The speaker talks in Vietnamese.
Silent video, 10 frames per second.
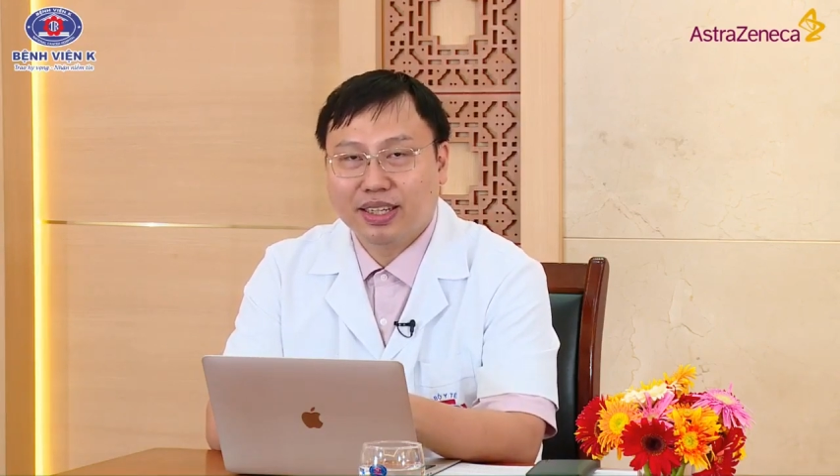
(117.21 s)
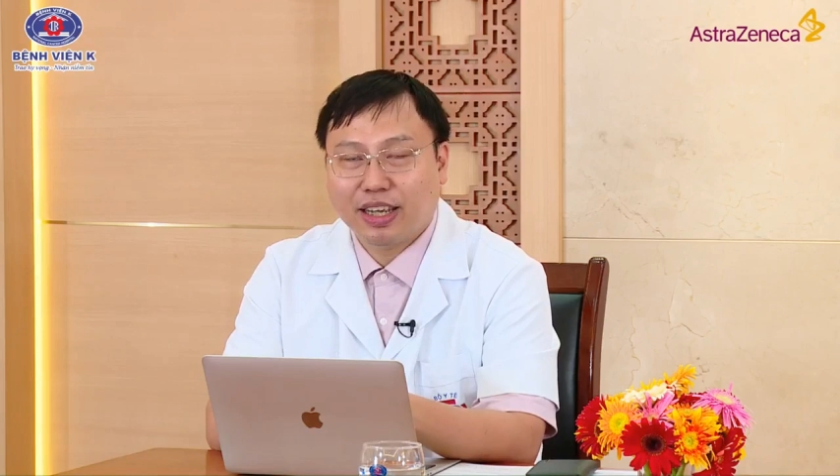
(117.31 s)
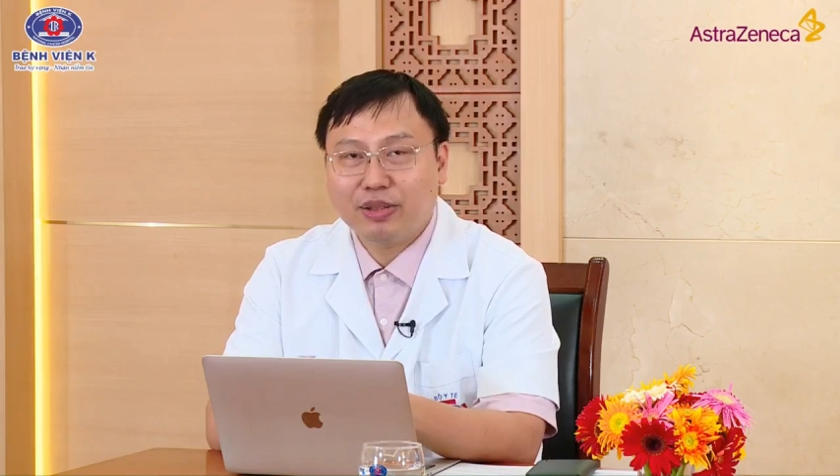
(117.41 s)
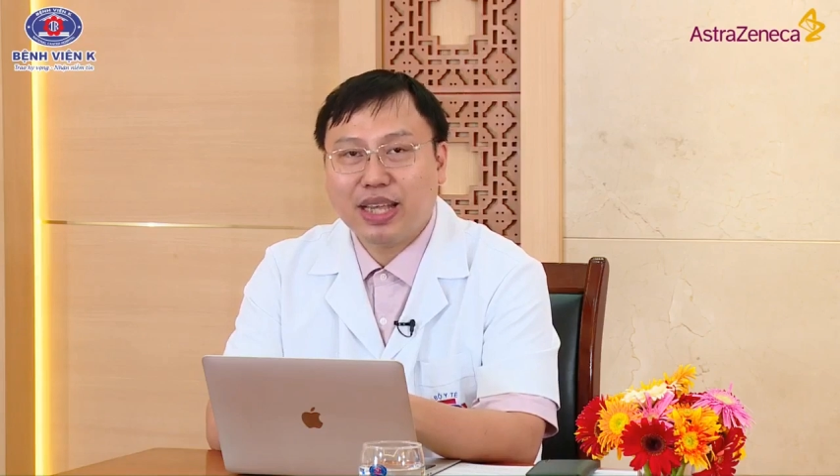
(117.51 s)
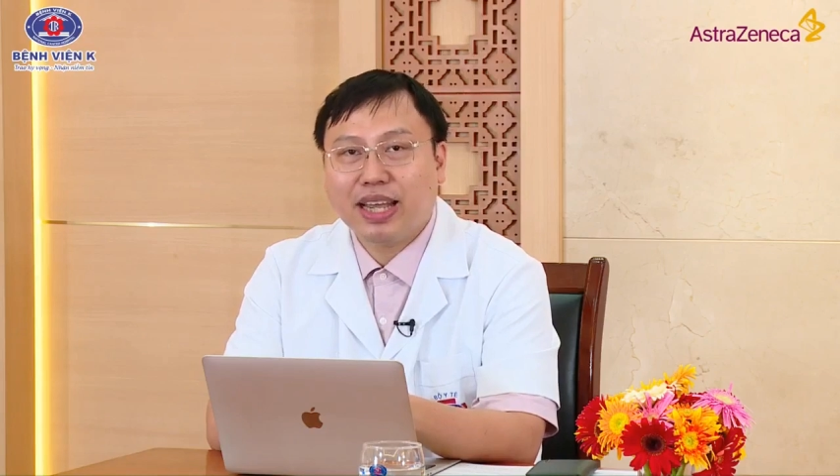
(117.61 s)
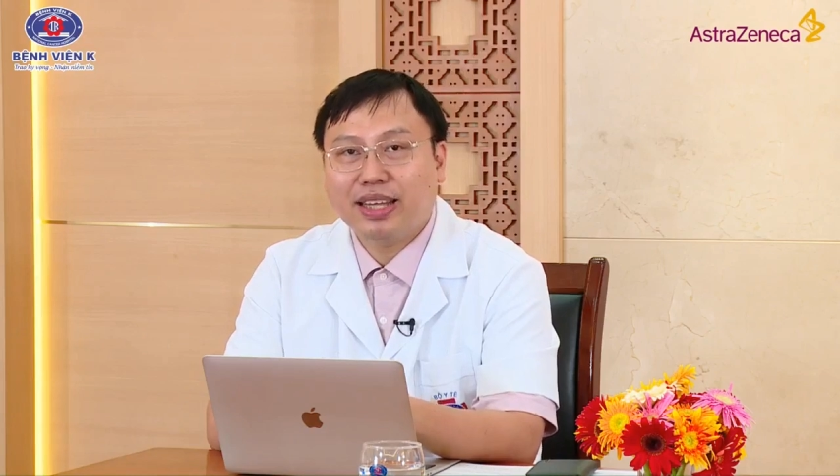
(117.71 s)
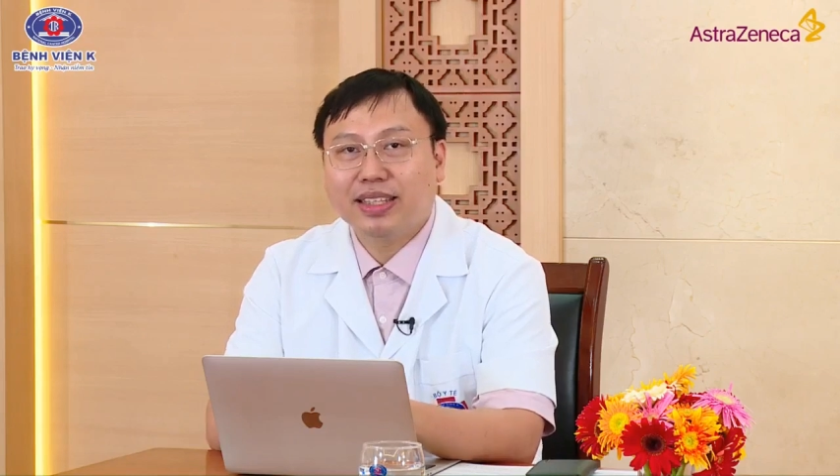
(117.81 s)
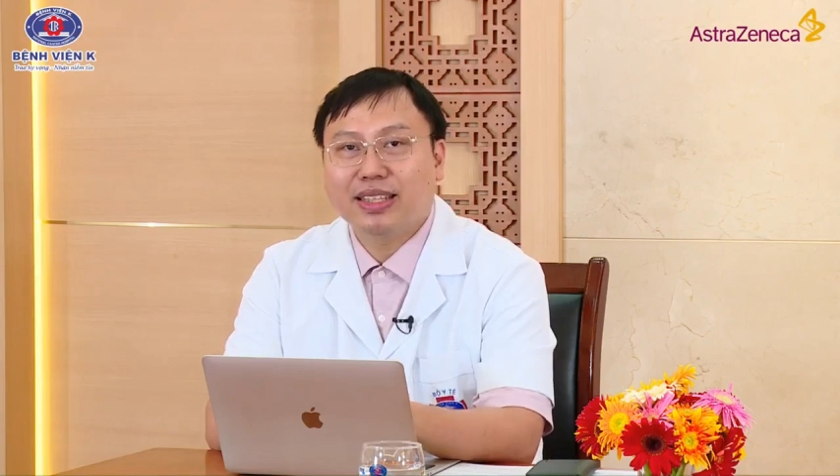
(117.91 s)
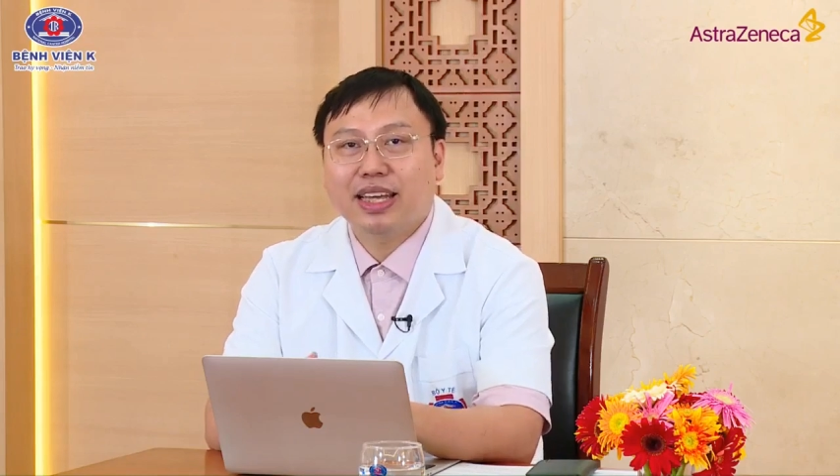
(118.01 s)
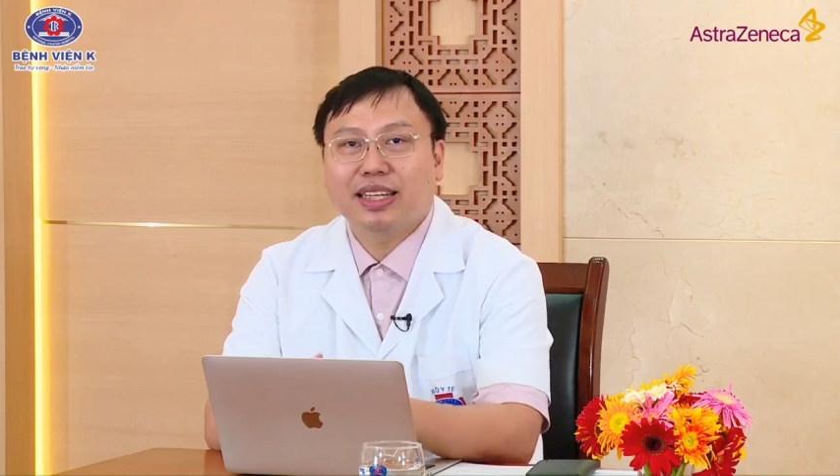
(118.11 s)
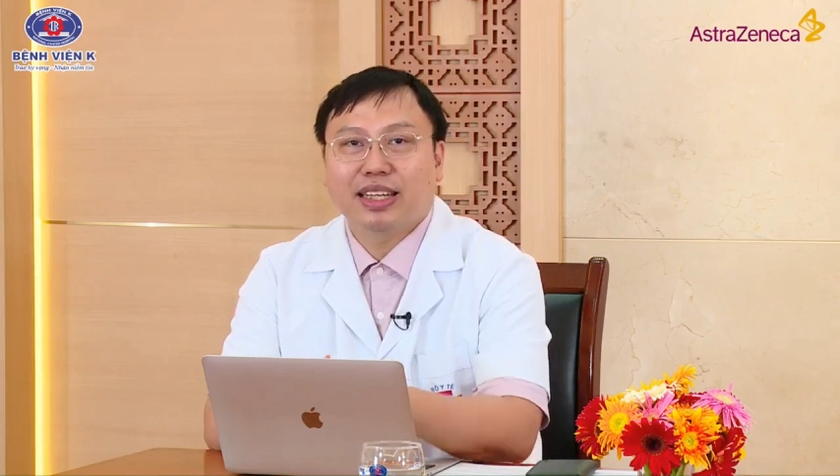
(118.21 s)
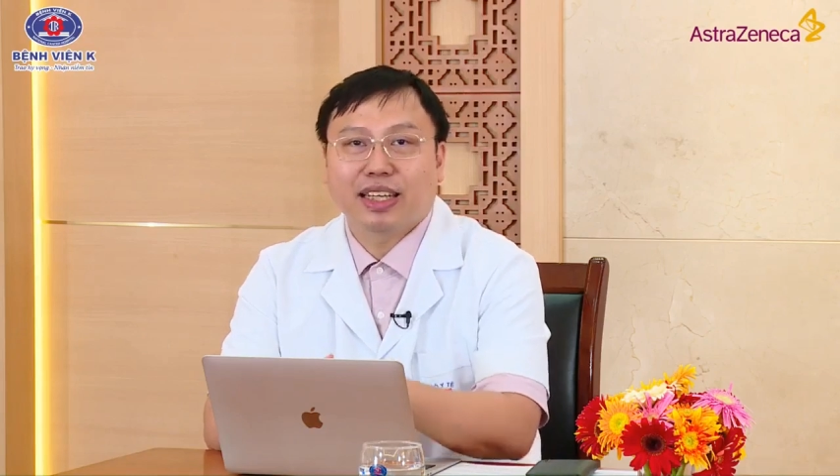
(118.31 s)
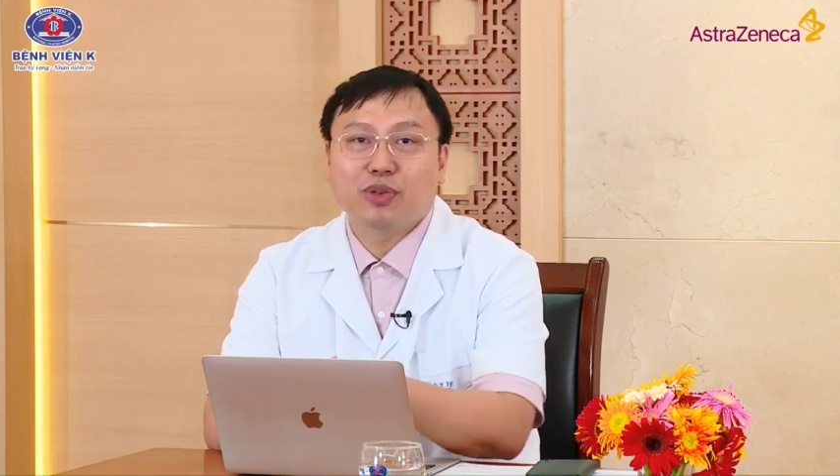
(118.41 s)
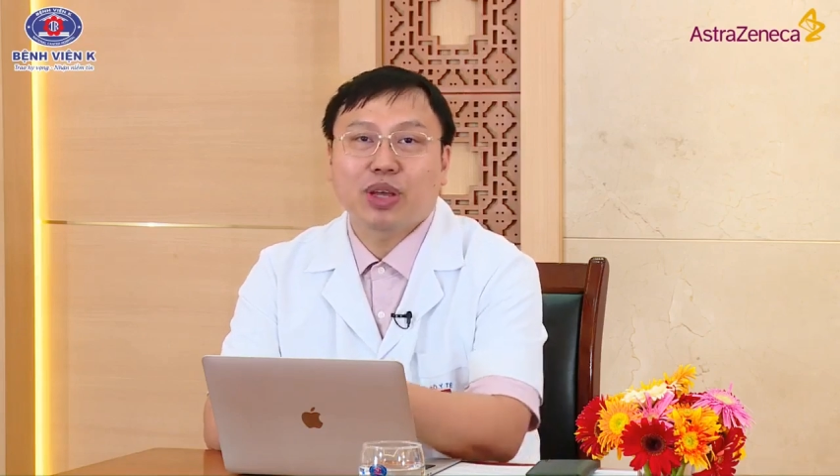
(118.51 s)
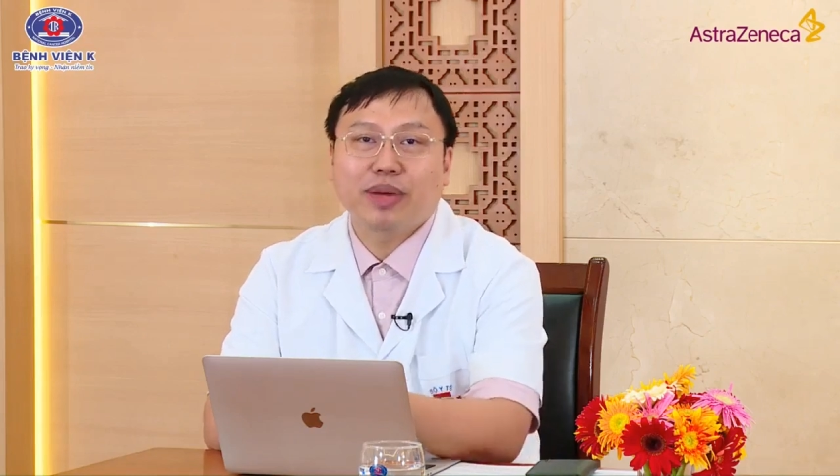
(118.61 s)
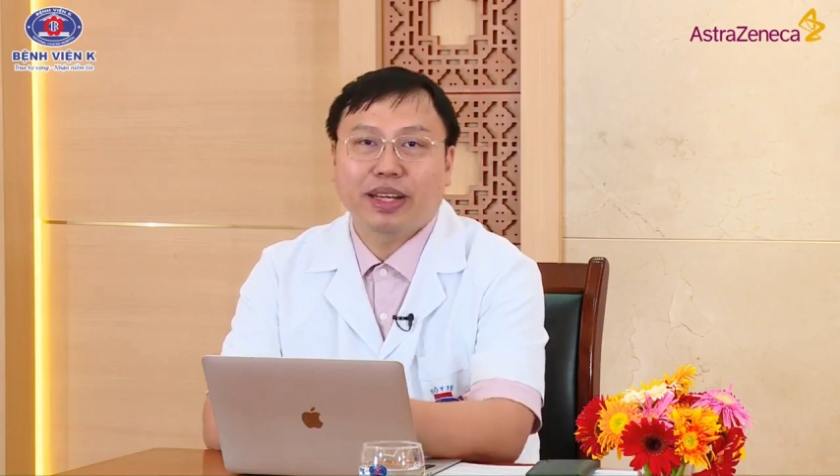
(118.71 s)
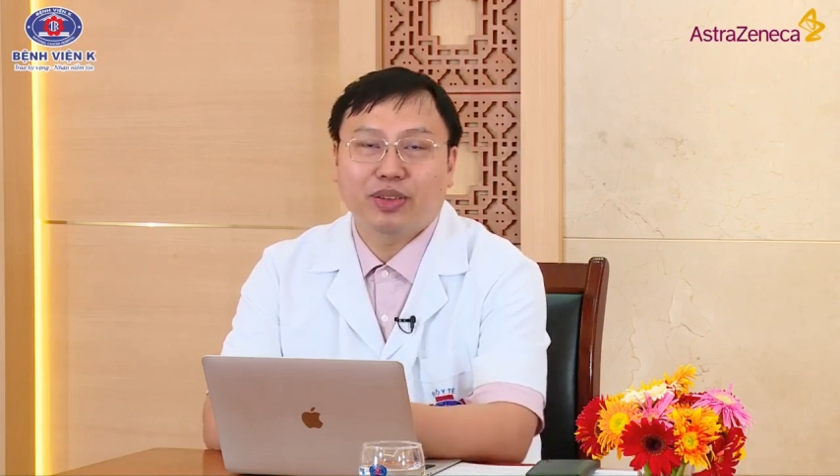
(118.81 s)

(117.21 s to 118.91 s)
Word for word: kéo dài cái thời gian à, kiểm soát bệnh.